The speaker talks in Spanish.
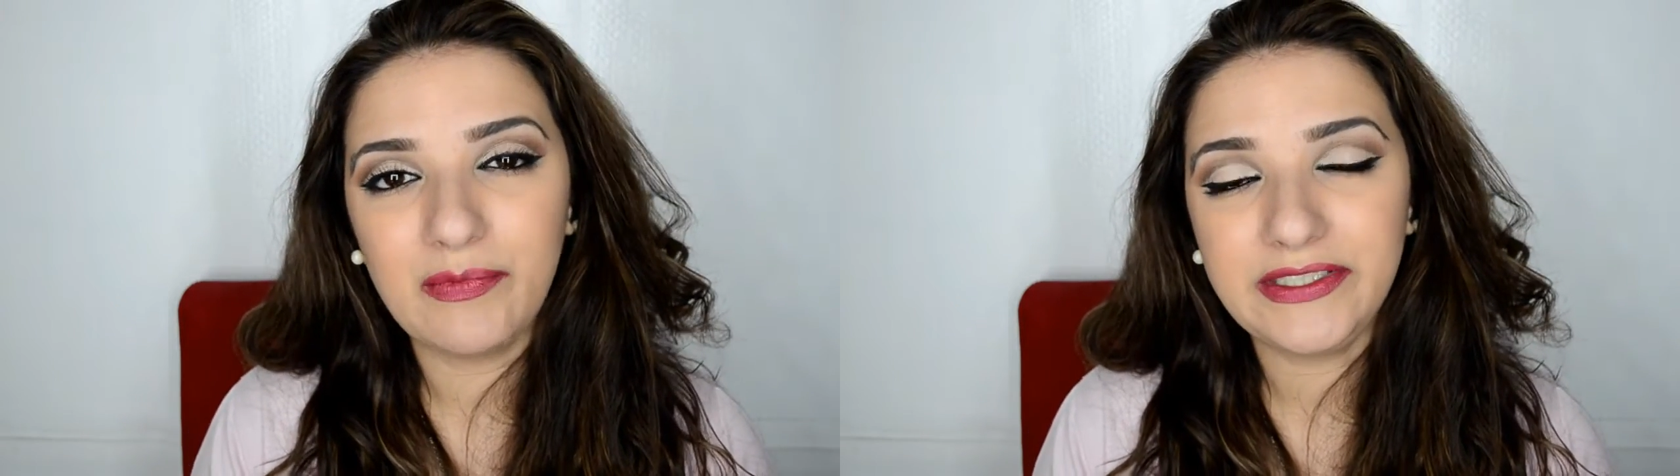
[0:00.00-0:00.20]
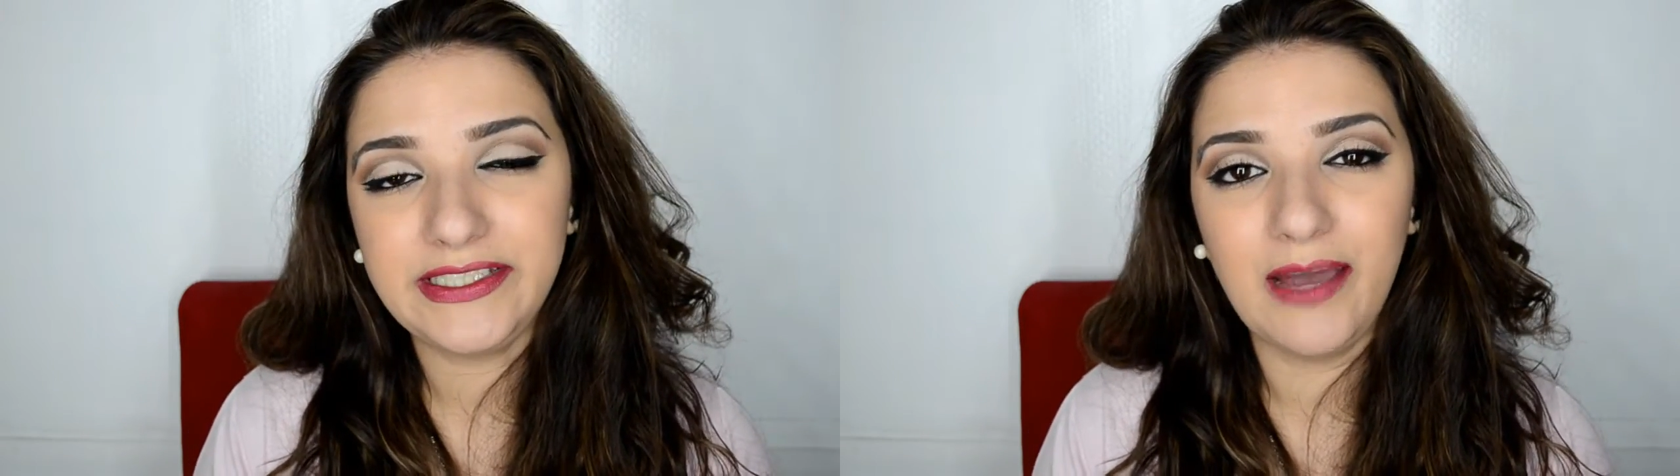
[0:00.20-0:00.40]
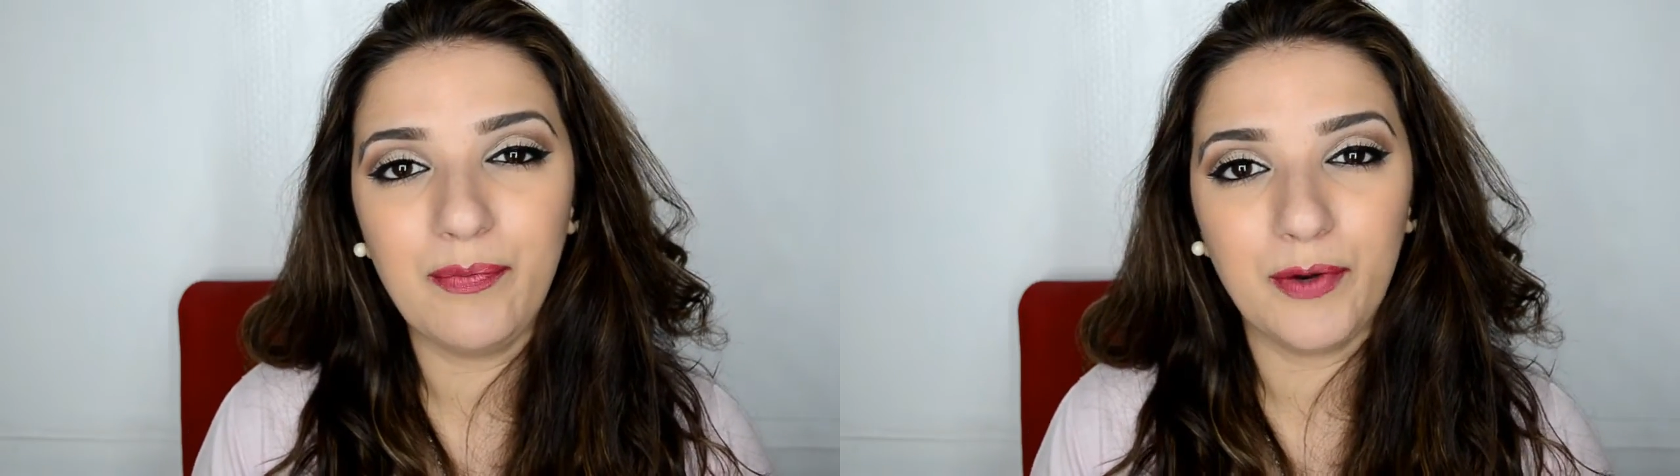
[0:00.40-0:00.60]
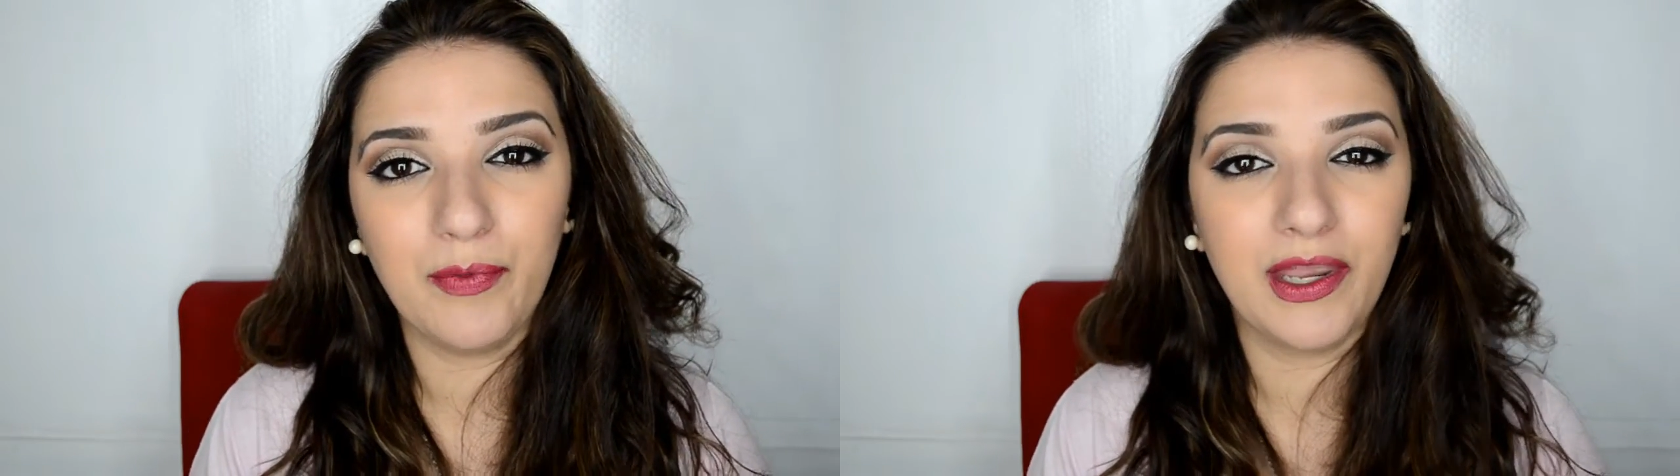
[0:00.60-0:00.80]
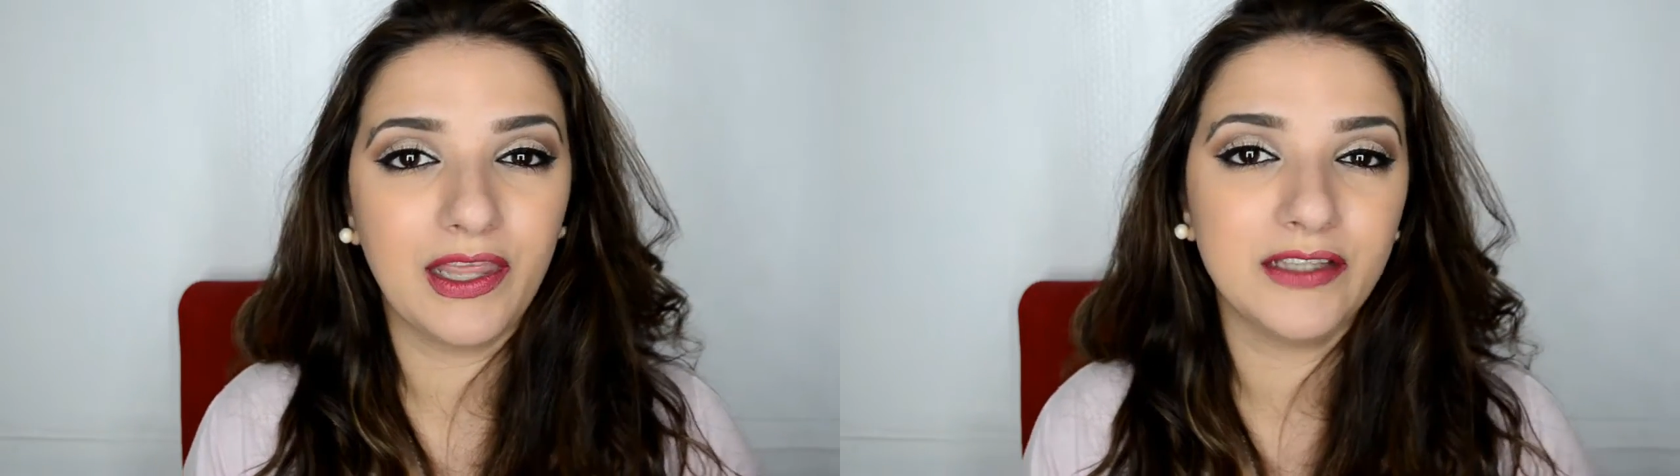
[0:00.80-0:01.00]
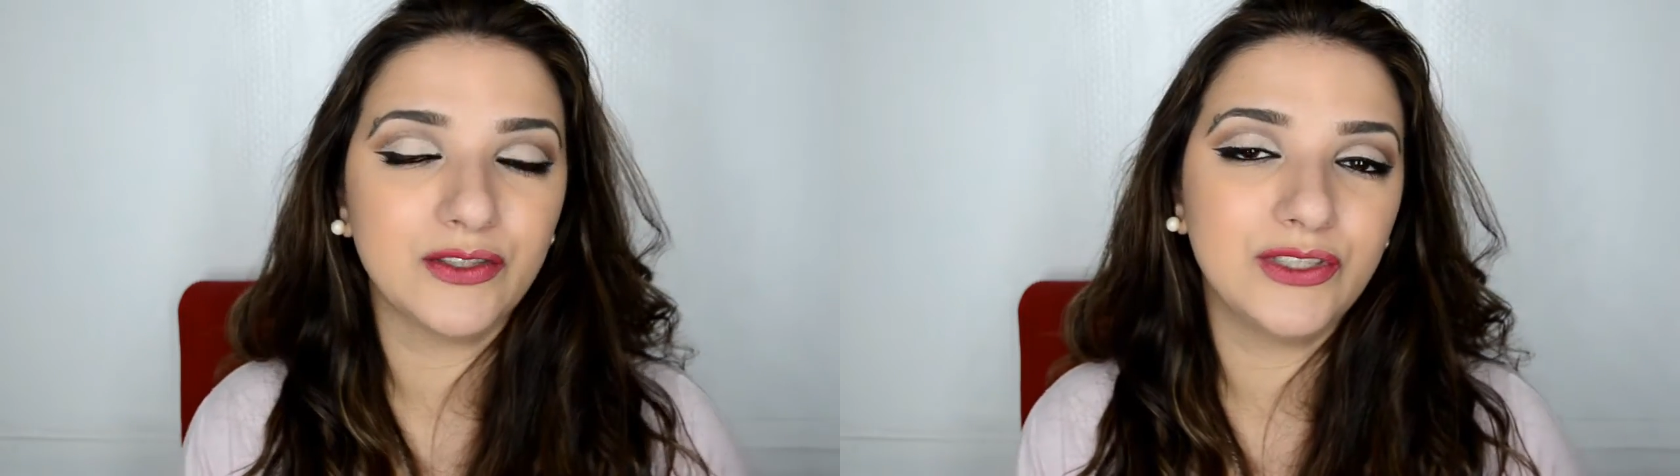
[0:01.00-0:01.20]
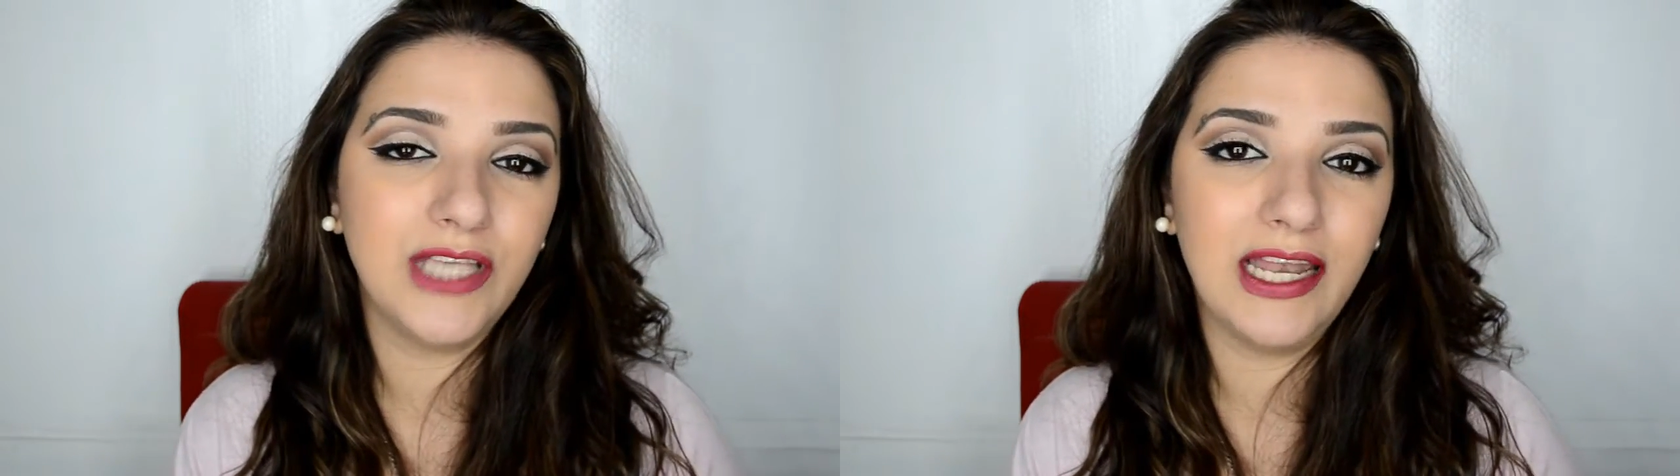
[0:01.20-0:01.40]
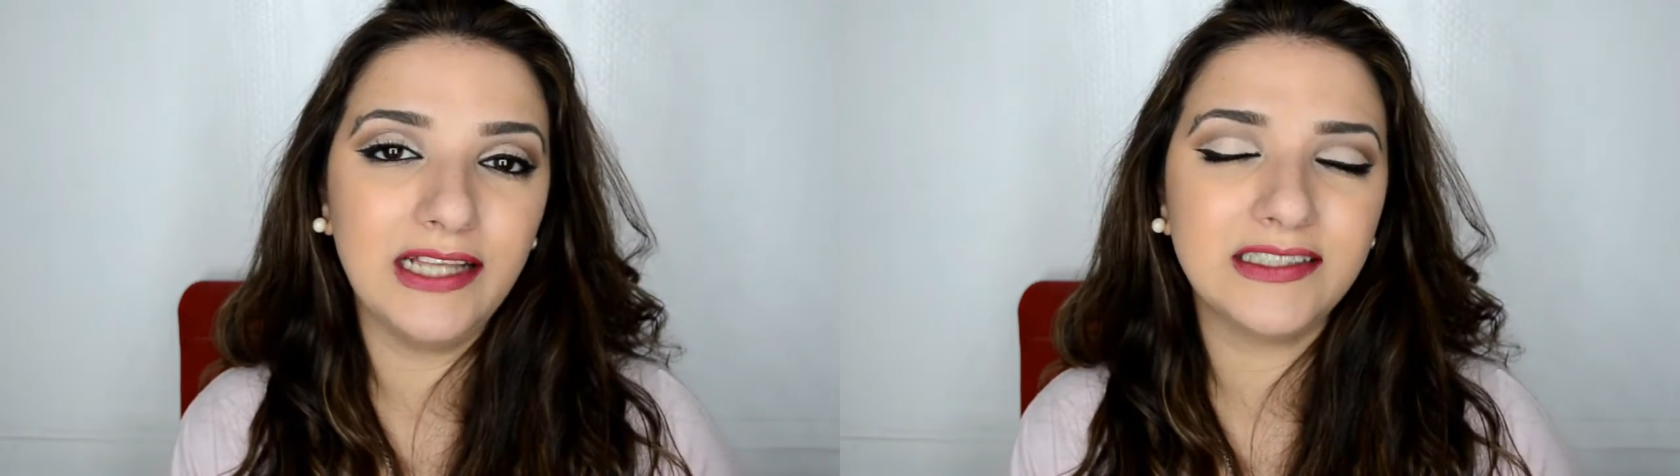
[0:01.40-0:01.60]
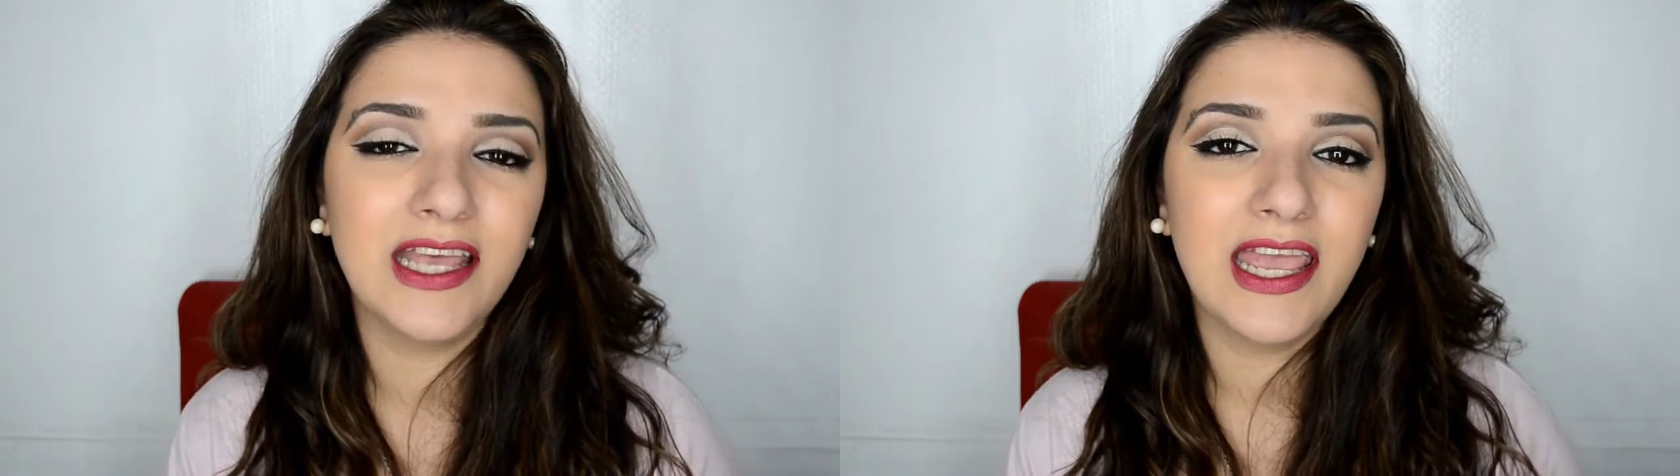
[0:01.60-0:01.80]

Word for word: me sigas por mis redes sociales,